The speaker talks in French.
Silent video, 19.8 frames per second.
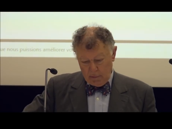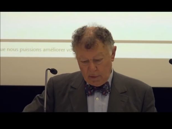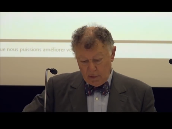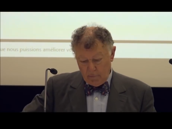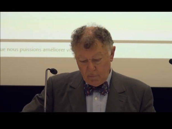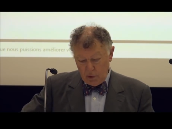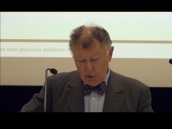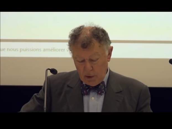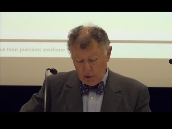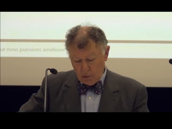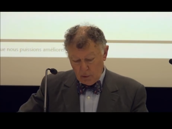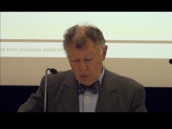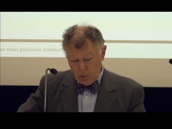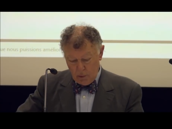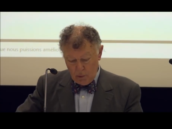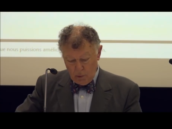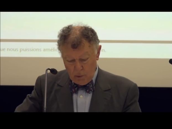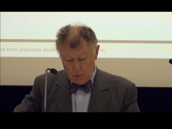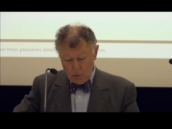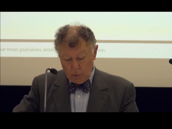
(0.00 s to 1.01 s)
Ce qui veut dire
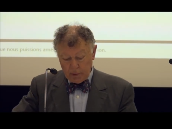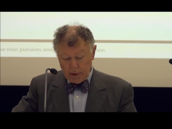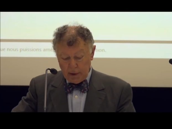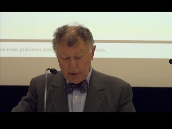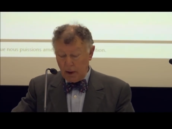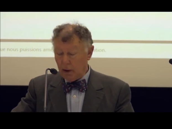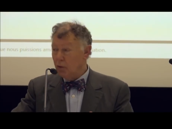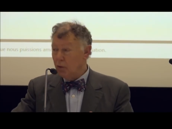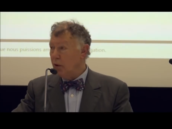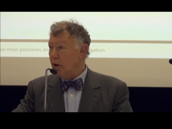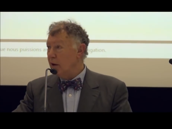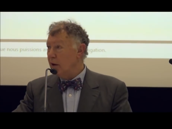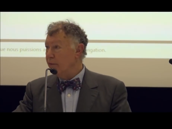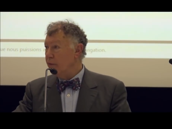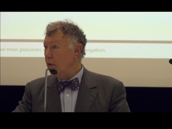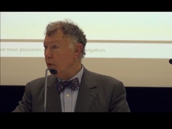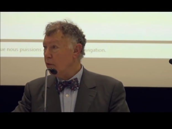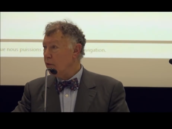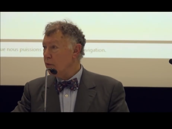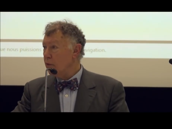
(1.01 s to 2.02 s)
qu'on condamne les recours à la
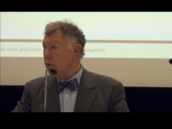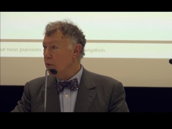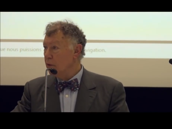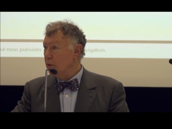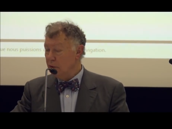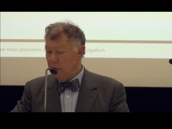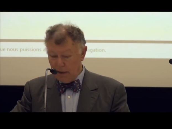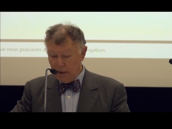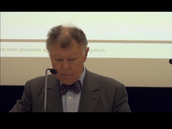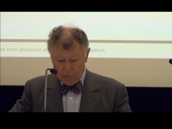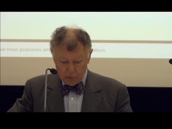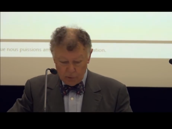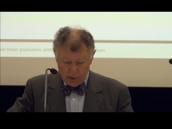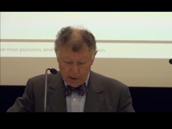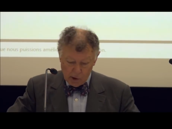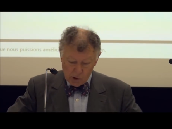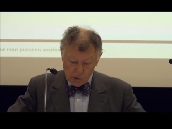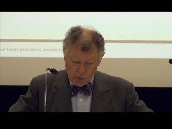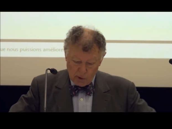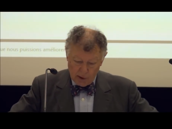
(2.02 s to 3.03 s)
force
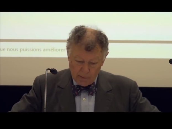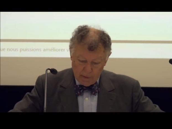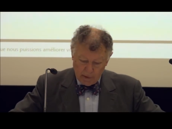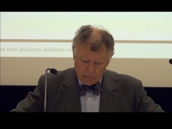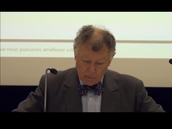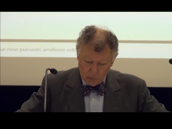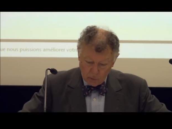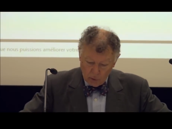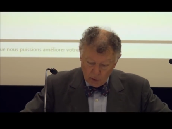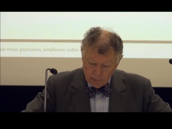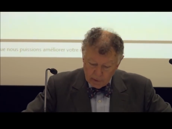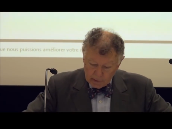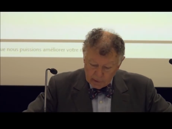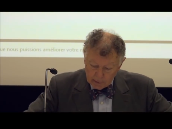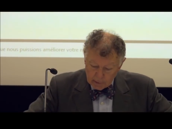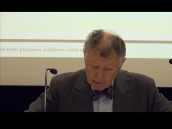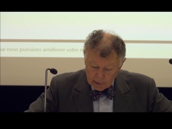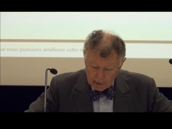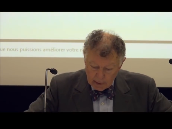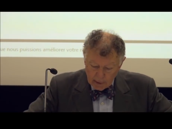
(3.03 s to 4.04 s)
davantage sur la base du droit
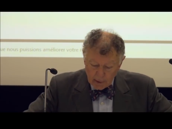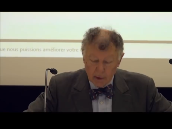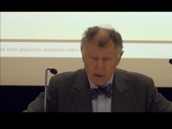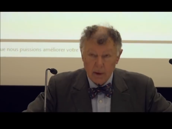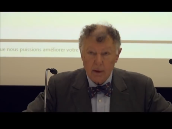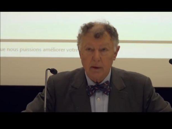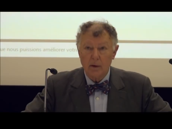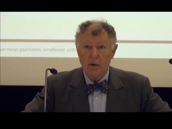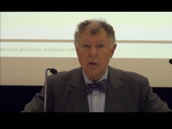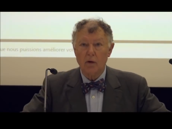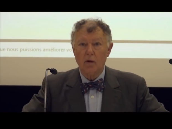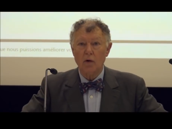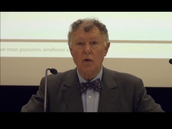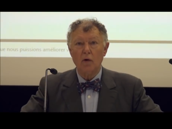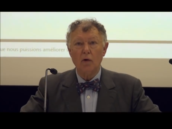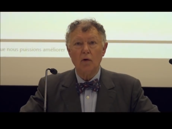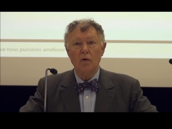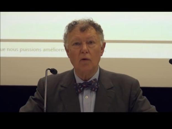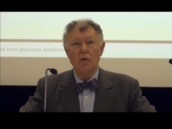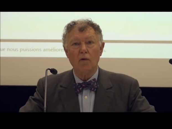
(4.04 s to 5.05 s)
humanitaire
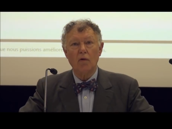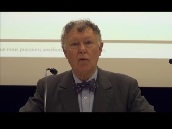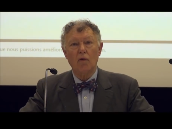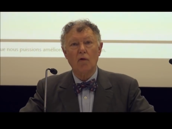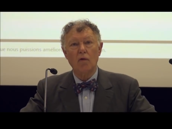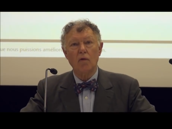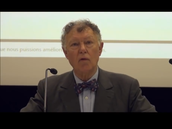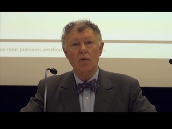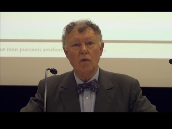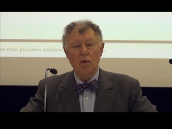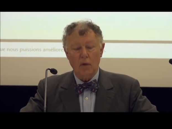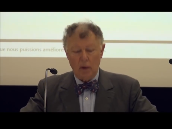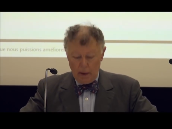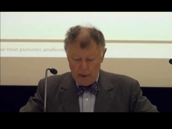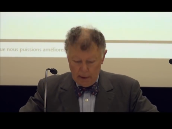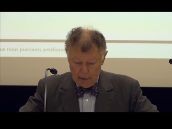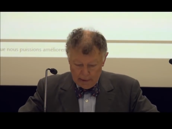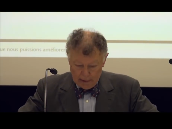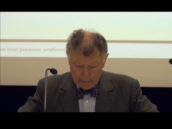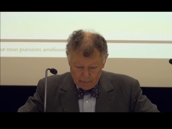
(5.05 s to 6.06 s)
que sur
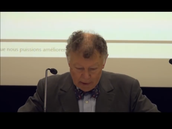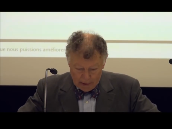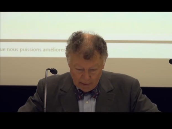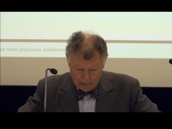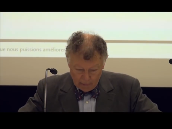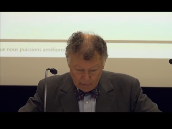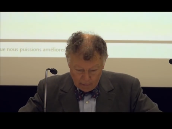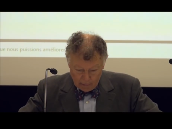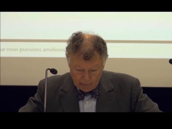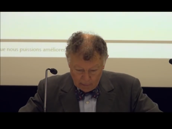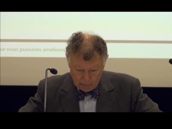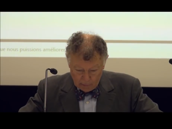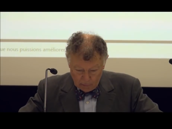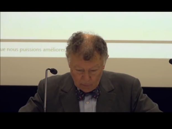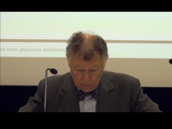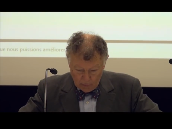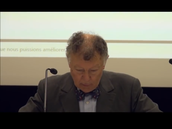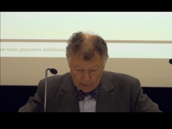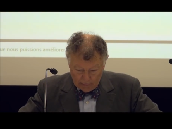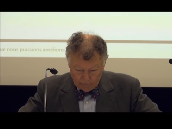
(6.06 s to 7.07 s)
la base
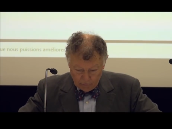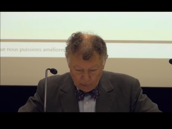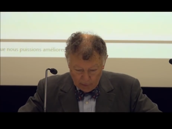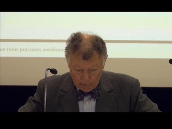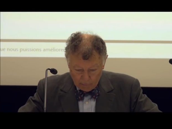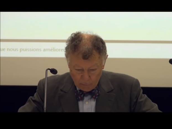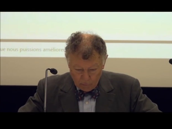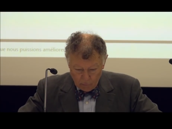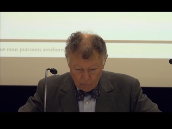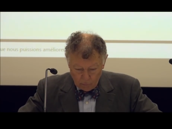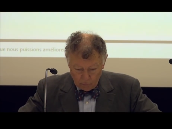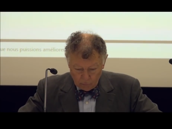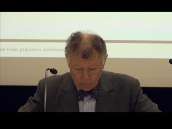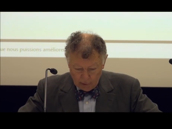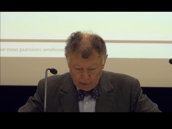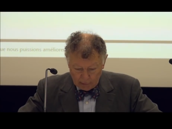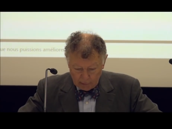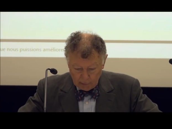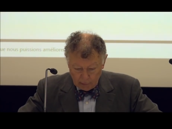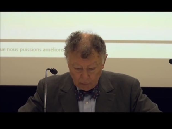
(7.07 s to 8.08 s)
de la violation
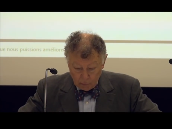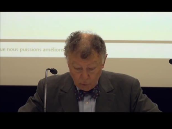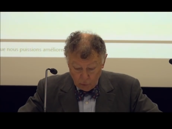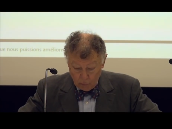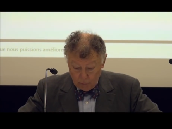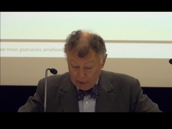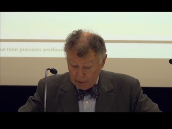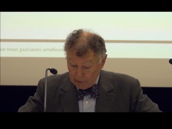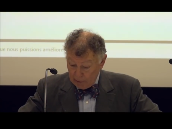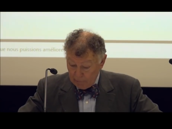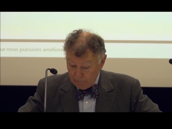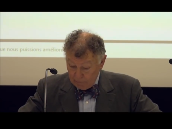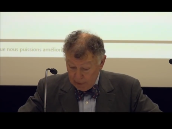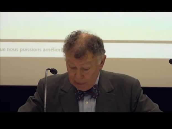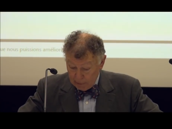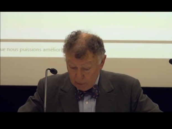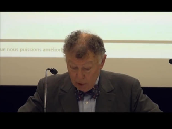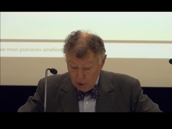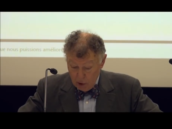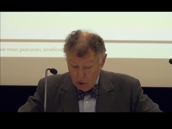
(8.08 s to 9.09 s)
de l'article 2, paragraphe
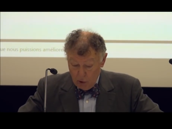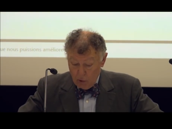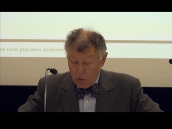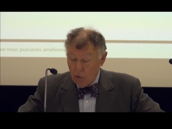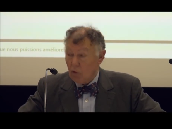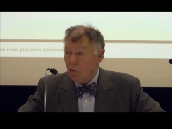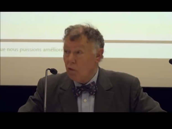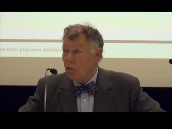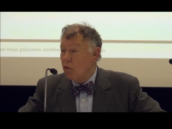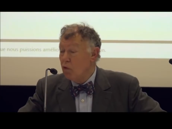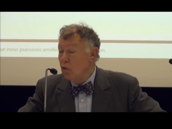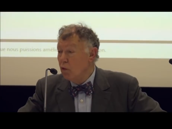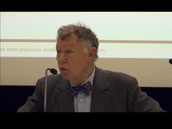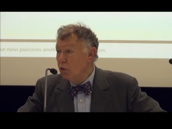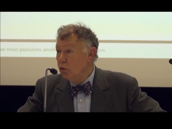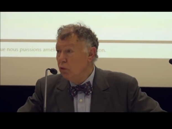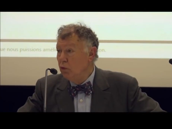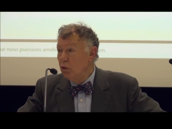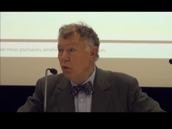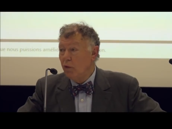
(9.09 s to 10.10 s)
4,
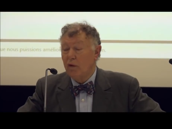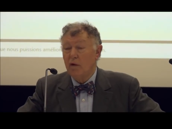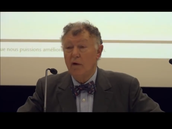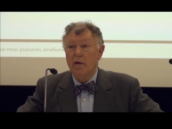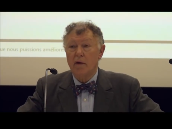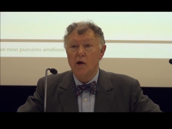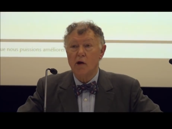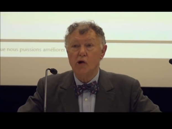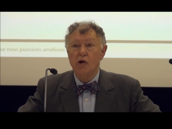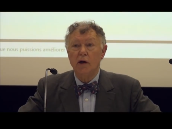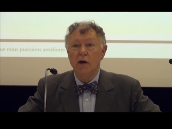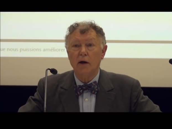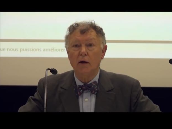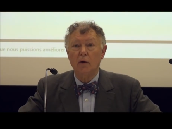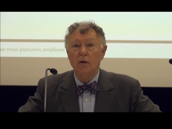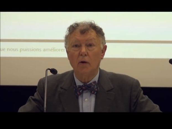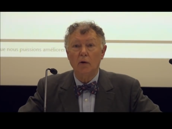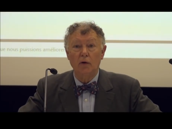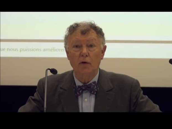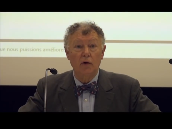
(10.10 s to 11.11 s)
surtout lorsqu'il s'agit
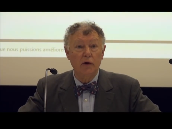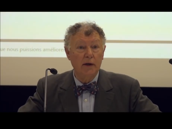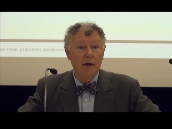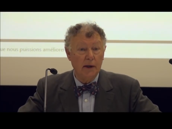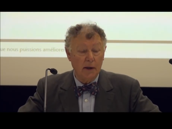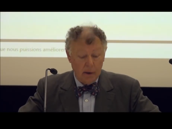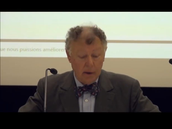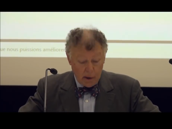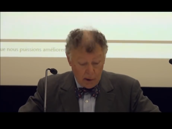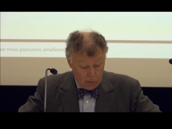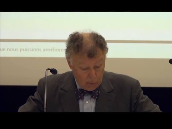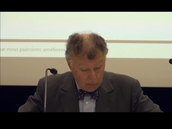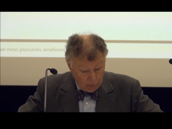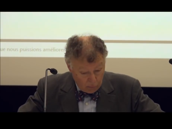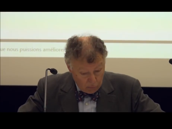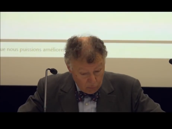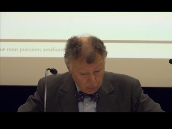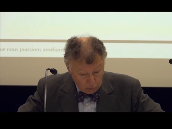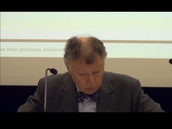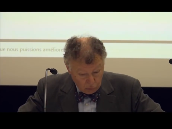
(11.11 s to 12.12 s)
d'acteurs non étatiques,
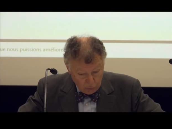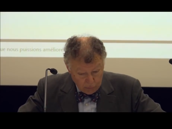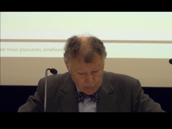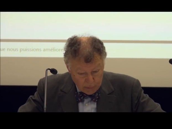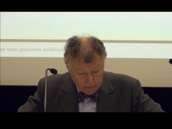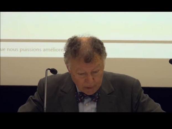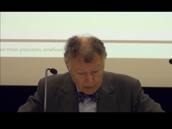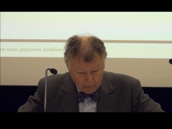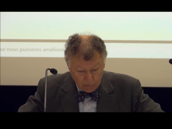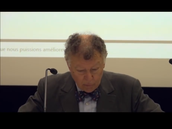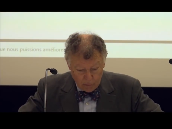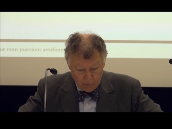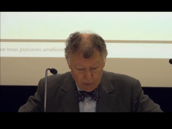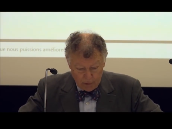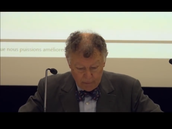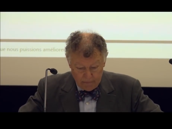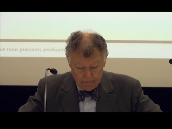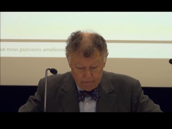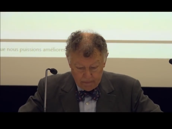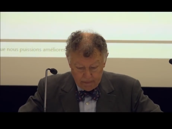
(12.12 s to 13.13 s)
surtout mais pas
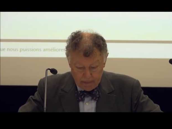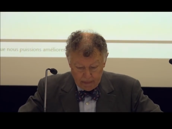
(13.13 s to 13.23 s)
seulement.